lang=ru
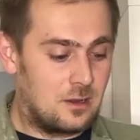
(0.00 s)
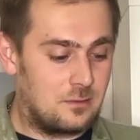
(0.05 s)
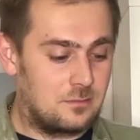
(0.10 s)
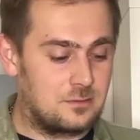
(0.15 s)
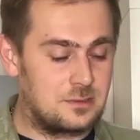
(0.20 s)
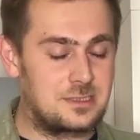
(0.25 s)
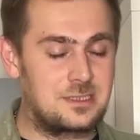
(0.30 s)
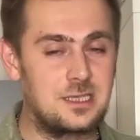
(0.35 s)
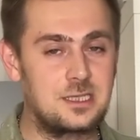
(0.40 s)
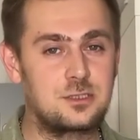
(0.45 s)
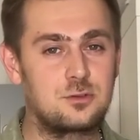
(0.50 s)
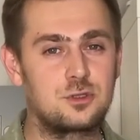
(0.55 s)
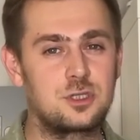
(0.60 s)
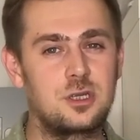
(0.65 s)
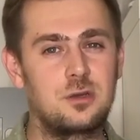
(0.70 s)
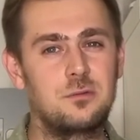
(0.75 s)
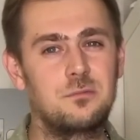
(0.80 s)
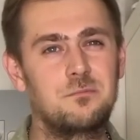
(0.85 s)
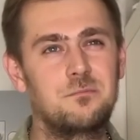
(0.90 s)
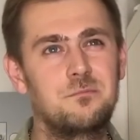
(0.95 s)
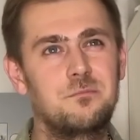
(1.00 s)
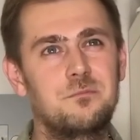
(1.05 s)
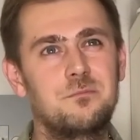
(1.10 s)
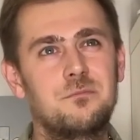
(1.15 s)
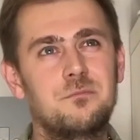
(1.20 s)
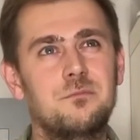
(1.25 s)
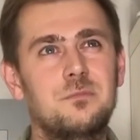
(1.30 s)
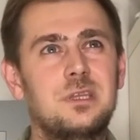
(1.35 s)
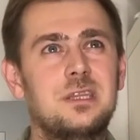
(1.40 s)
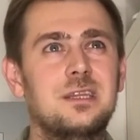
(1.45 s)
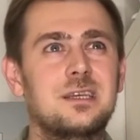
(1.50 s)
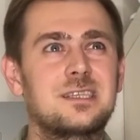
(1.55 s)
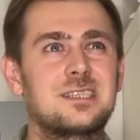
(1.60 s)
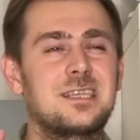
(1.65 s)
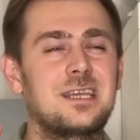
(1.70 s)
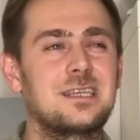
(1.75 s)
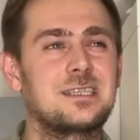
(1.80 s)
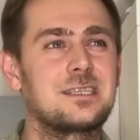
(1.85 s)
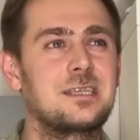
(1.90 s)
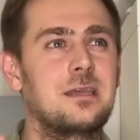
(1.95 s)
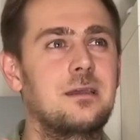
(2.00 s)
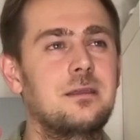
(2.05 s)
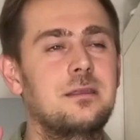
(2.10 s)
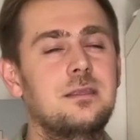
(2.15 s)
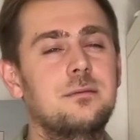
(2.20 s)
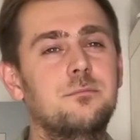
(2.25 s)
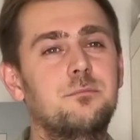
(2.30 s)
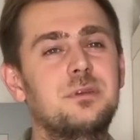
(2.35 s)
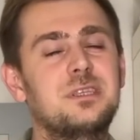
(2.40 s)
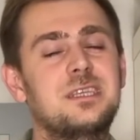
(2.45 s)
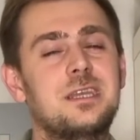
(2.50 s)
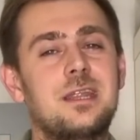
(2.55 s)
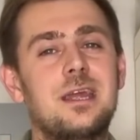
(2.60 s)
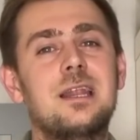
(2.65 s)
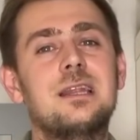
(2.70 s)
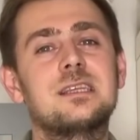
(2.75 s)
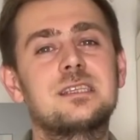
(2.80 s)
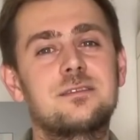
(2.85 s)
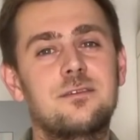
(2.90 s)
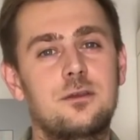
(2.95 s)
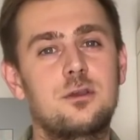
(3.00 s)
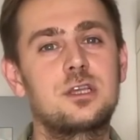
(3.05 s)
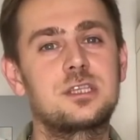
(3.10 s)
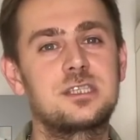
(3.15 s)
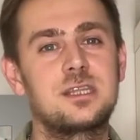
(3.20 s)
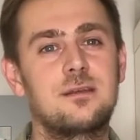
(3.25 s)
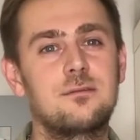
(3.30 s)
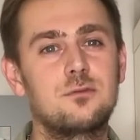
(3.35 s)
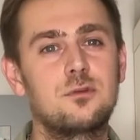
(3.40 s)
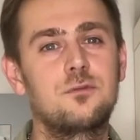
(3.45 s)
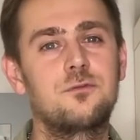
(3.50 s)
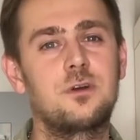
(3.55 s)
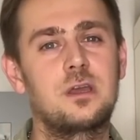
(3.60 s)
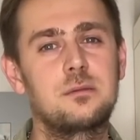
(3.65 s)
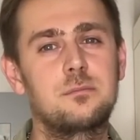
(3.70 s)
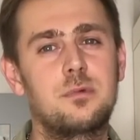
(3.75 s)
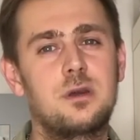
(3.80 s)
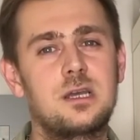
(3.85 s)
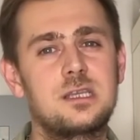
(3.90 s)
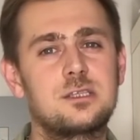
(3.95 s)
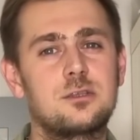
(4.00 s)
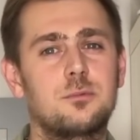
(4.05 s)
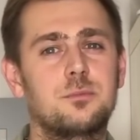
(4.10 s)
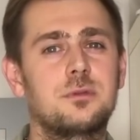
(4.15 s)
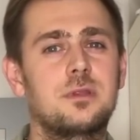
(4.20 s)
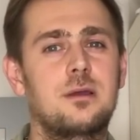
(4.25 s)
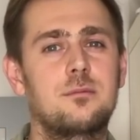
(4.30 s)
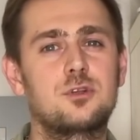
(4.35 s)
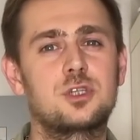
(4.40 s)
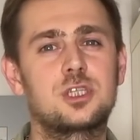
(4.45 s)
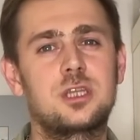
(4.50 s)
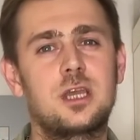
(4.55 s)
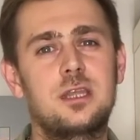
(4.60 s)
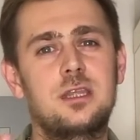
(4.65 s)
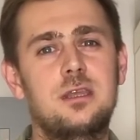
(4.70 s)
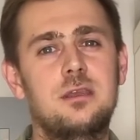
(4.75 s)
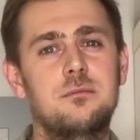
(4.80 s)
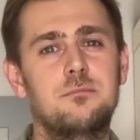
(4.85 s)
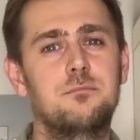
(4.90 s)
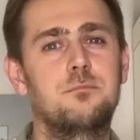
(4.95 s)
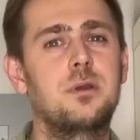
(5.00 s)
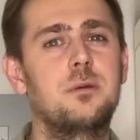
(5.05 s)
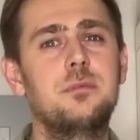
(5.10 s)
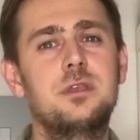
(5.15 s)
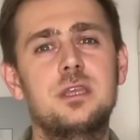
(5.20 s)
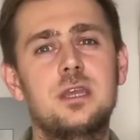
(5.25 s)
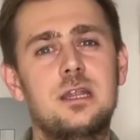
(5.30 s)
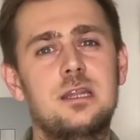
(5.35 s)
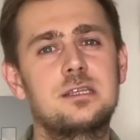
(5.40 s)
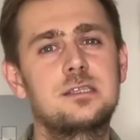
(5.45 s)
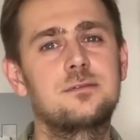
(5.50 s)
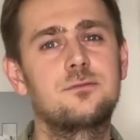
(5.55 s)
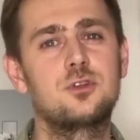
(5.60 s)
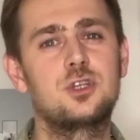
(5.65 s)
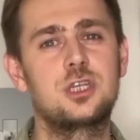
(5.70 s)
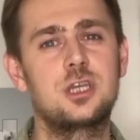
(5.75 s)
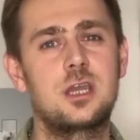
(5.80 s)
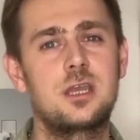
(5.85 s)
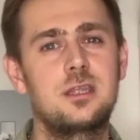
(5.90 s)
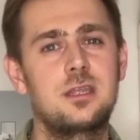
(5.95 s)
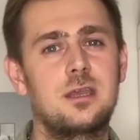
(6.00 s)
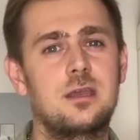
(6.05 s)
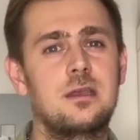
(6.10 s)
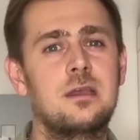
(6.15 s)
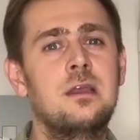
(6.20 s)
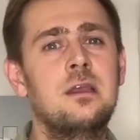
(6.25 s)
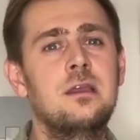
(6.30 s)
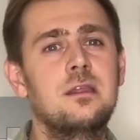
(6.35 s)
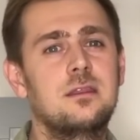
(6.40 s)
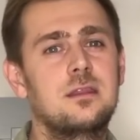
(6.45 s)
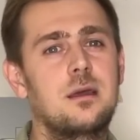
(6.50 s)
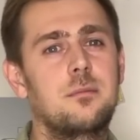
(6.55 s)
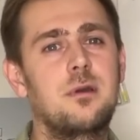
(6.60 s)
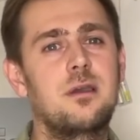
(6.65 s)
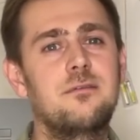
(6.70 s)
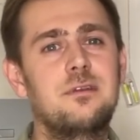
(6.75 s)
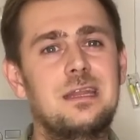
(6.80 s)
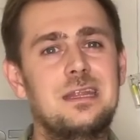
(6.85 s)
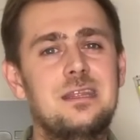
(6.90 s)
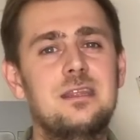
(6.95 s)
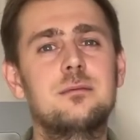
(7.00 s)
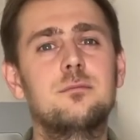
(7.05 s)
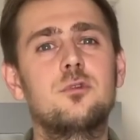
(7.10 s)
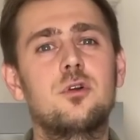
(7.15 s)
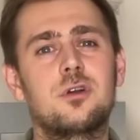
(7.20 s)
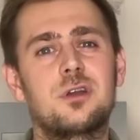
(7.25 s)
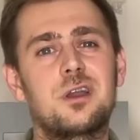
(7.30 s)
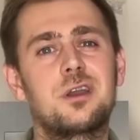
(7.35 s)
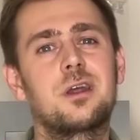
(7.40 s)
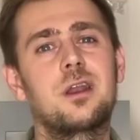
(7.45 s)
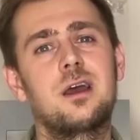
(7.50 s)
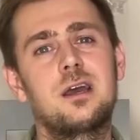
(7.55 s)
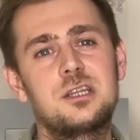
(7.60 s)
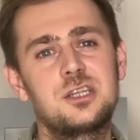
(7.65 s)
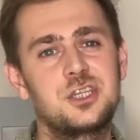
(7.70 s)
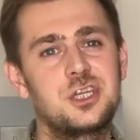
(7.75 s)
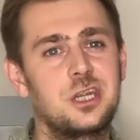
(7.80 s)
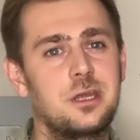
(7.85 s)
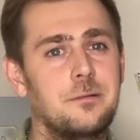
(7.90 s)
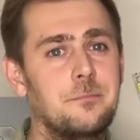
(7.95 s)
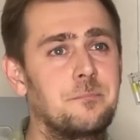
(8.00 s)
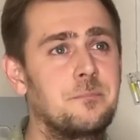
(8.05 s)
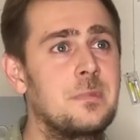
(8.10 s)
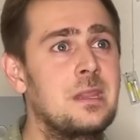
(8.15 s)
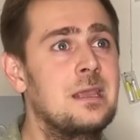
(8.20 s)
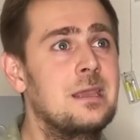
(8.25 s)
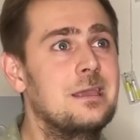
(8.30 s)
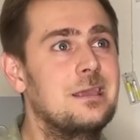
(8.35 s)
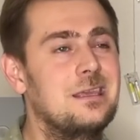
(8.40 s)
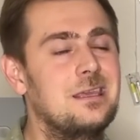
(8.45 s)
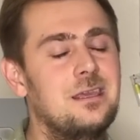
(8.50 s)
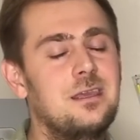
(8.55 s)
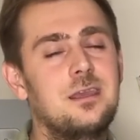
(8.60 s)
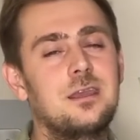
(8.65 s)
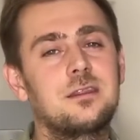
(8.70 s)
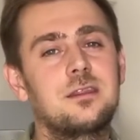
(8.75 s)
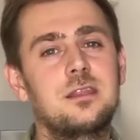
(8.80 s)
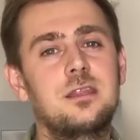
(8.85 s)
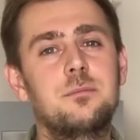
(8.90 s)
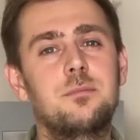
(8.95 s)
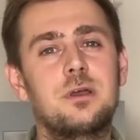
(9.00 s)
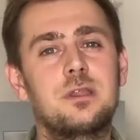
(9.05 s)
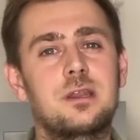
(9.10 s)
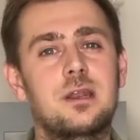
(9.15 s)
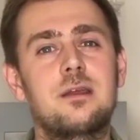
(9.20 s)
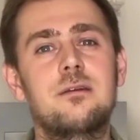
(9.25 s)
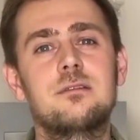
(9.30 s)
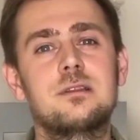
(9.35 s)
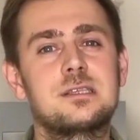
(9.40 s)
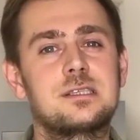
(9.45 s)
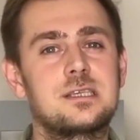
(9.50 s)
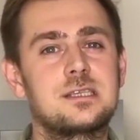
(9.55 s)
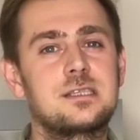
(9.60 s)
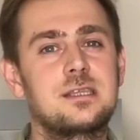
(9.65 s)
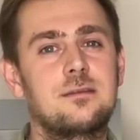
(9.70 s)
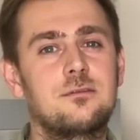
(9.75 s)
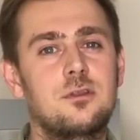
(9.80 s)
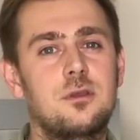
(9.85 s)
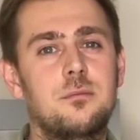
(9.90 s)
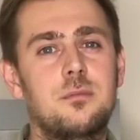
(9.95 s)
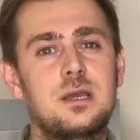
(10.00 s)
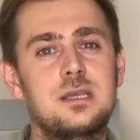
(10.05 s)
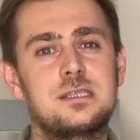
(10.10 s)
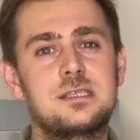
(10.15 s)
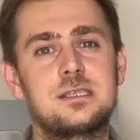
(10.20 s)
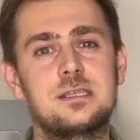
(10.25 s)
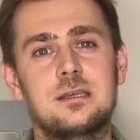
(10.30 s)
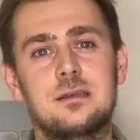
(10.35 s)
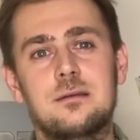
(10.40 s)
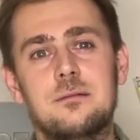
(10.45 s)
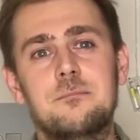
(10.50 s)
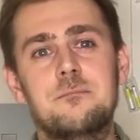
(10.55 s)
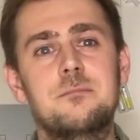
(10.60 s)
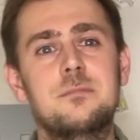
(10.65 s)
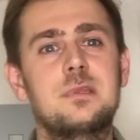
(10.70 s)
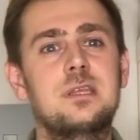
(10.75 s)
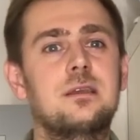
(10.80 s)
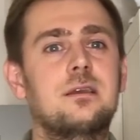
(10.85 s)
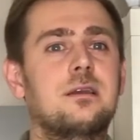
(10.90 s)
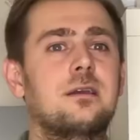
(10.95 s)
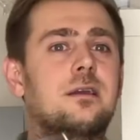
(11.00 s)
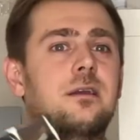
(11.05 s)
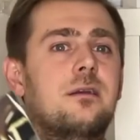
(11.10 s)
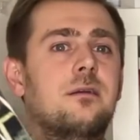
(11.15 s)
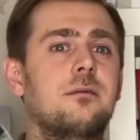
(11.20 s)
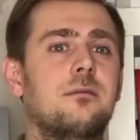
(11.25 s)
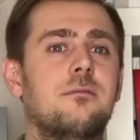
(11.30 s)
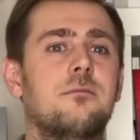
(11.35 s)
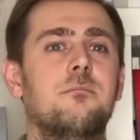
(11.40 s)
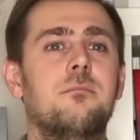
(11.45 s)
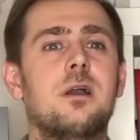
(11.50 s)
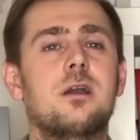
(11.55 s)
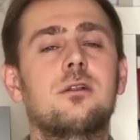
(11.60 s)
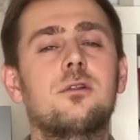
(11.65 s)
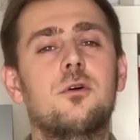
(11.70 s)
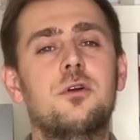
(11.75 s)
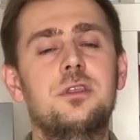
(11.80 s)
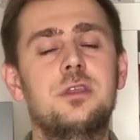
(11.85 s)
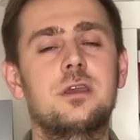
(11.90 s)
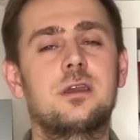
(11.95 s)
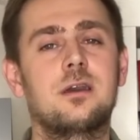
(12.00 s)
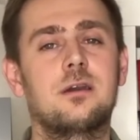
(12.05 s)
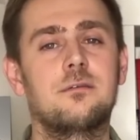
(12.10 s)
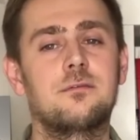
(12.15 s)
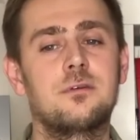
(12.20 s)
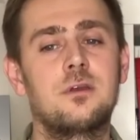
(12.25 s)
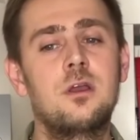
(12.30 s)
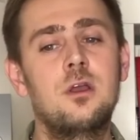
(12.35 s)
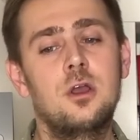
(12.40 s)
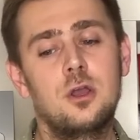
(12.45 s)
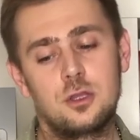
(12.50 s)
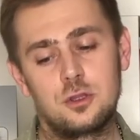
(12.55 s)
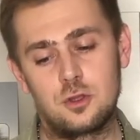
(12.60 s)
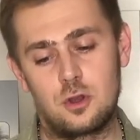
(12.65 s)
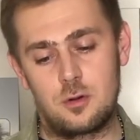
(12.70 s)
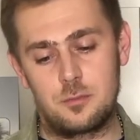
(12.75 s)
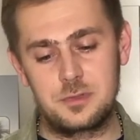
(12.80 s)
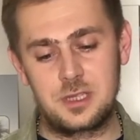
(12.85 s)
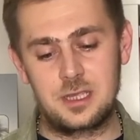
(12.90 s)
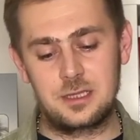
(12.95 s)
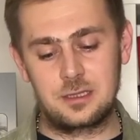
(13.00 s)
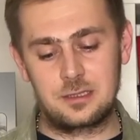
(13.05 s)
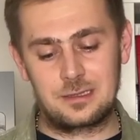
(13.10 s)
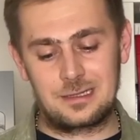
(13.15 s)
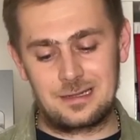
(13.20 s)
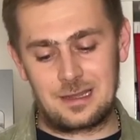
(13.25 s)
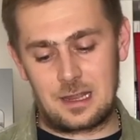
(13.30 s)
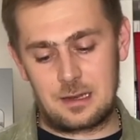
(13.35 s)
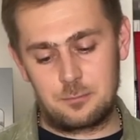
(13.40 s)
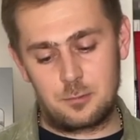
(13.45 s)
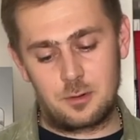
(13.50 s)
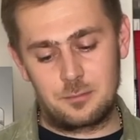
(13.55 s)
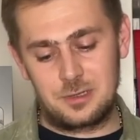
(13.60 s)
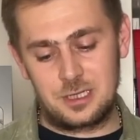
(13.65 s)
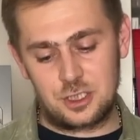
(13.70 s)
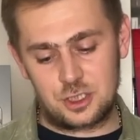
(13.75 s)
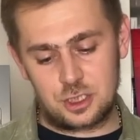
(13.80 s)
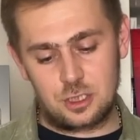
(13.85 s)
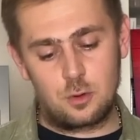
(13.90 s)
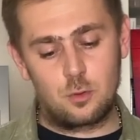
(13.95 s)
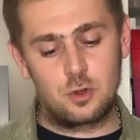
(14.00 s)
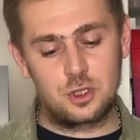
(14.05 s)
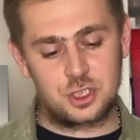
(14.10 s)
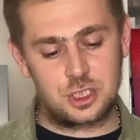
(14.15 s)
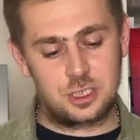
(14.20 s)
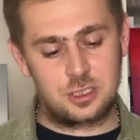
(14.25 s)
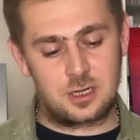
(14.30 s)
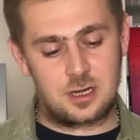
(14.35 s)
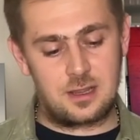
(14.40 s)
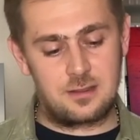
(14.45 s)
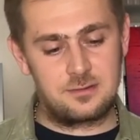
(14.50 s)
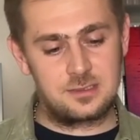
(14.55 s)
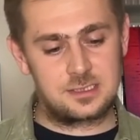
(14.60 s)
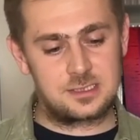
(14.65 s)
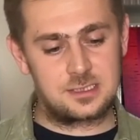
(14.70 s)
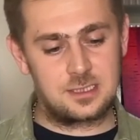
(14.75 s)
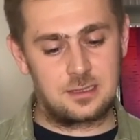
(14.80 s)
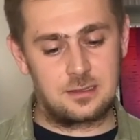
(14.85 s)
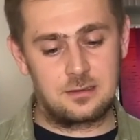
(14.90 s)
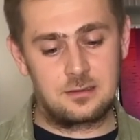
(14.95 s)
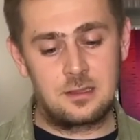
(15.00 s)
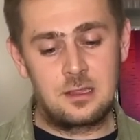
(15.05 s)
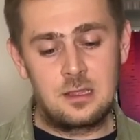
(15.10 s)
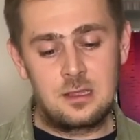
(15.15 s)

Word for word: Здесь уже InXS потеряли свою основную фан-базу, потому что они поменяли звучание, добавили немного гранжа, и это не понравилось основной массе их поклонников. Но ну, а мне этот альбом лично очень нравится.